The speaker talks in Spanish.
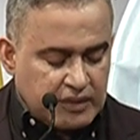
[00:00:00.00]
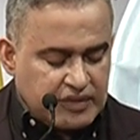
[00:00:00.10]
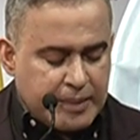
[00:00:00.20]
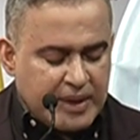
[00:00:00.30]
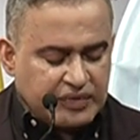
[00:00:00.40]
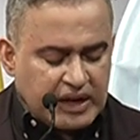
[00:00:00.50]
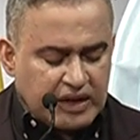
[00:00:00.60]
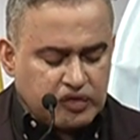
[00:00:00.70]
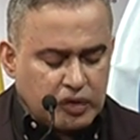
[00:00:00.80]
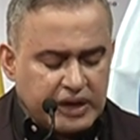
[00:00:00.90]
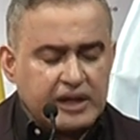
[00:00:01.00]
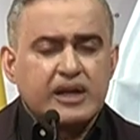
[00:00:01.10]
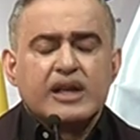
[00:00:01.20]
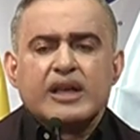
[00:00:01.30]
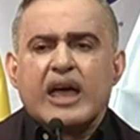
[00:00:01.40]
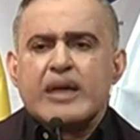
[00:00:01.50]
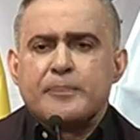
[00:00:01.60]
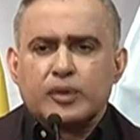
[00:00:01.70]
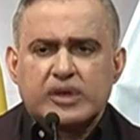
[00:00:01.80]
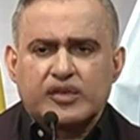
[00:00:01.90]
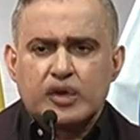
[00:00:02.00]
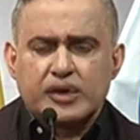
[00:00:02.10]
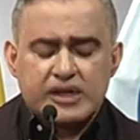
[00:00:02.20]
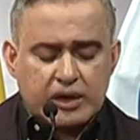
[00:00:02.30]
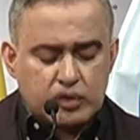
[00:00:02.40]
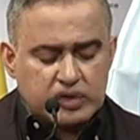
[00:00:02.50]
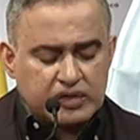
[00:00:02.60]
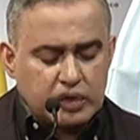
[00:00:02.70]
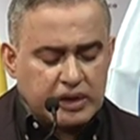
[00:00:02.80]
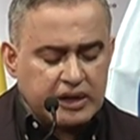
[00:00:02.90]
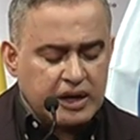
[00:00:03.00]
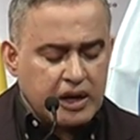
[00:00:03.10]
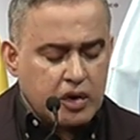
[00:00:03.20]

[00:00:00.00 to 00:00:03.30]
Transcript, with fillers: Desmantelaciones e imputaciones y acusaciones